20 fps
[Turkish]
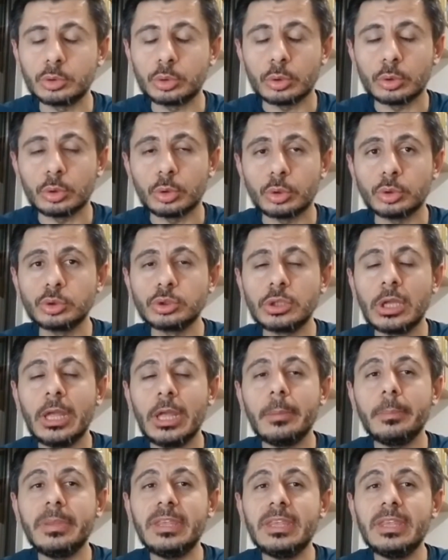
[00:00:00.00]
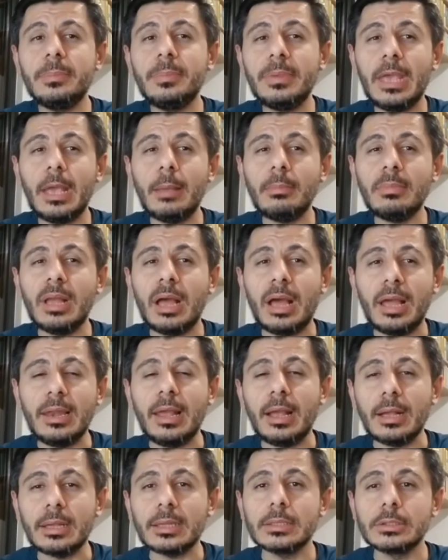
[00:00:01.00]
oluyoruz. PPM ile
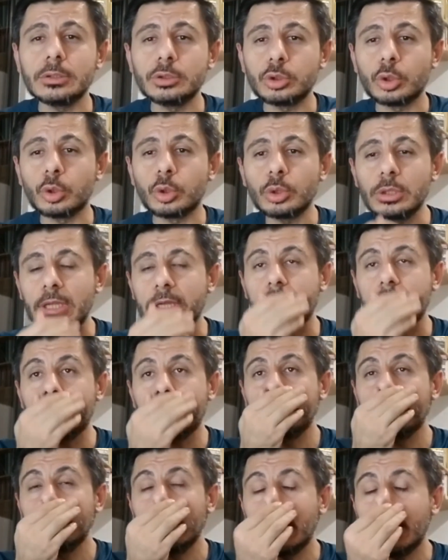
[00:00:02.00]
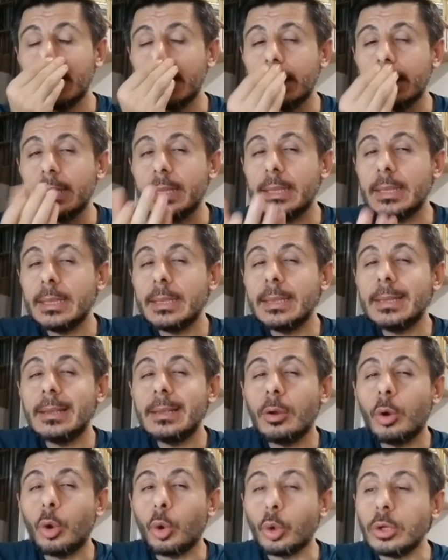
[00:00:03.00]
alakalı soruları e,
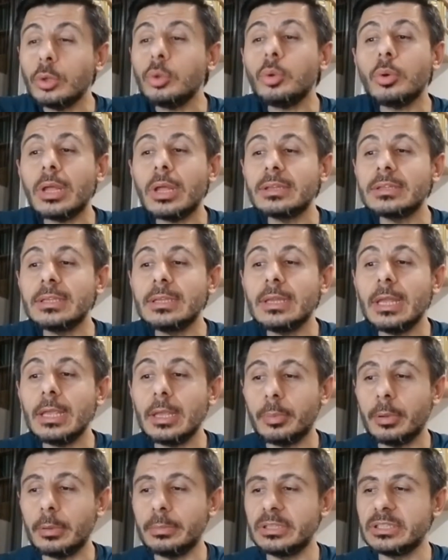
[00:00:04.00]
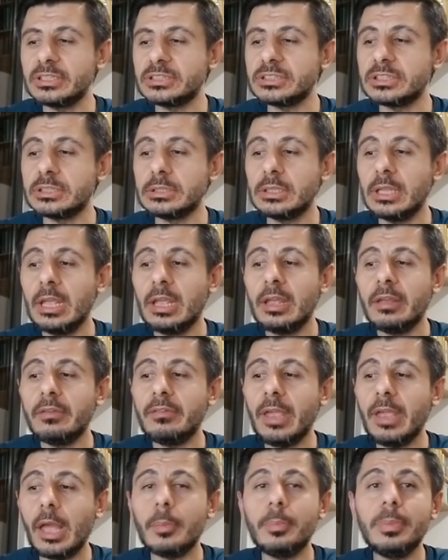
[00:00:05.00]
oran orantıyla yapabilirsin
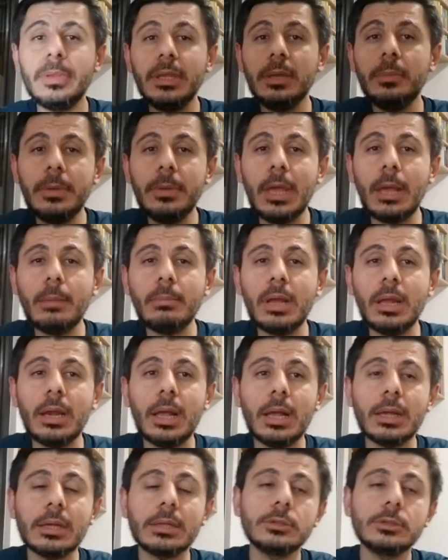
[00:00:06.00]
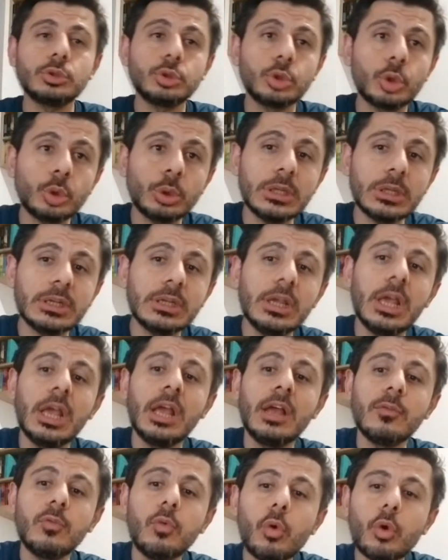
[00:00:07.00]
veya PPM ile alakalı soruları
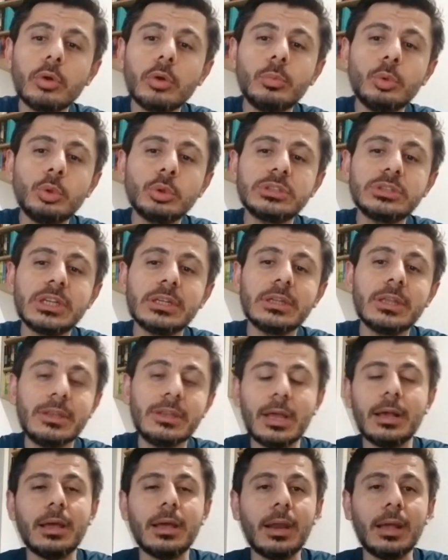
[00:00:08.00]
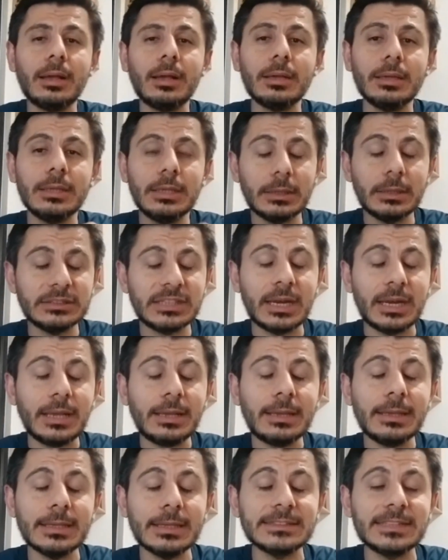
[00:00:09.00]
formül üzerine yakarak, yazarak,
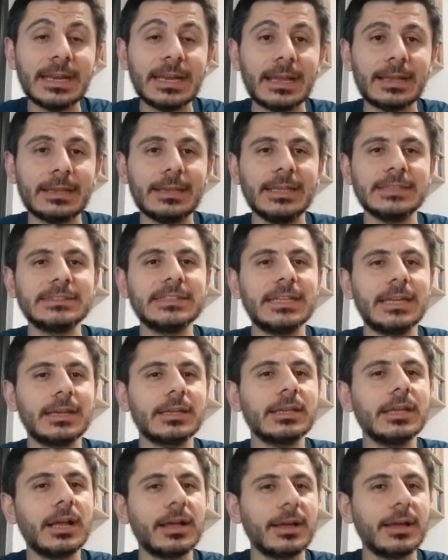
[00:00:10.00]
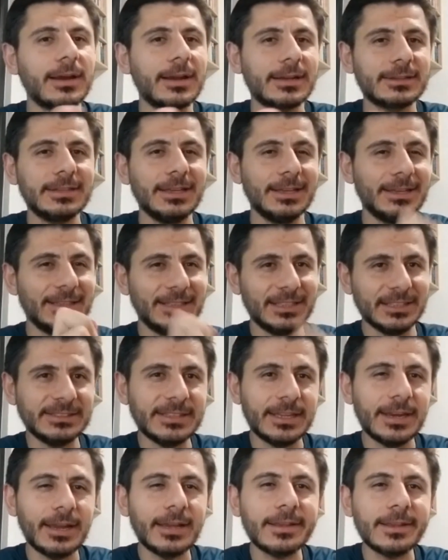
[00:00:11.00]
yazarak, yazarak, yakarak değil,
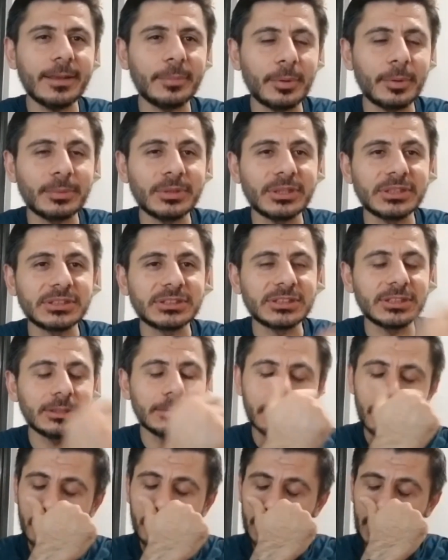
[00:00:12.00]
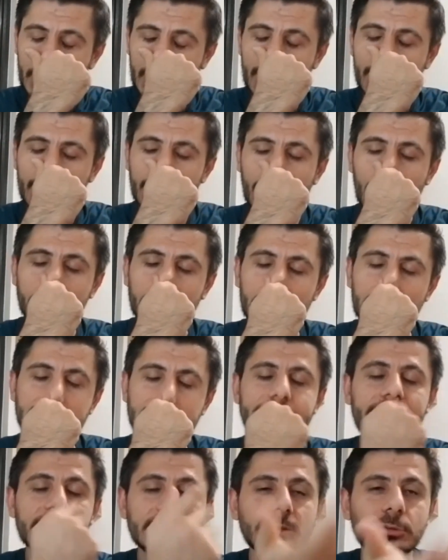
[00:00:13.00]
yazarak yapabilirsin. Yani biraz
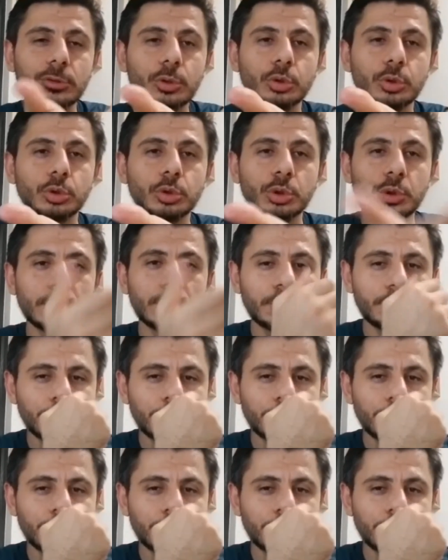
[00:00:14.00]
fazla konuştum.